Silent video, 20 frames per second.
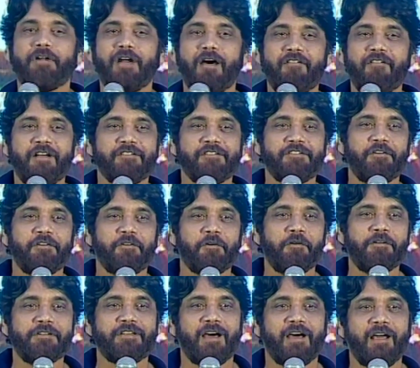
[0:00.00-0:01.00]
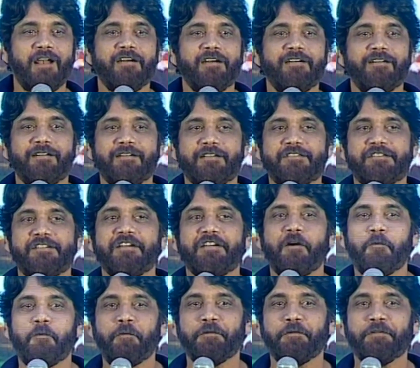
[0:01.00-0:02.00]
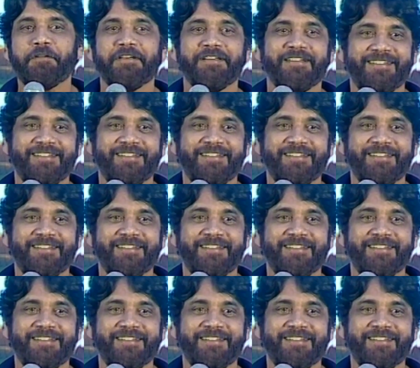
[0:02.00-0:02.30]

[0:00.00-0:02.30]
రావణాసురుడు రోల్ చాలా ఇంట్రెస్టింగ్గా ఉంటుంది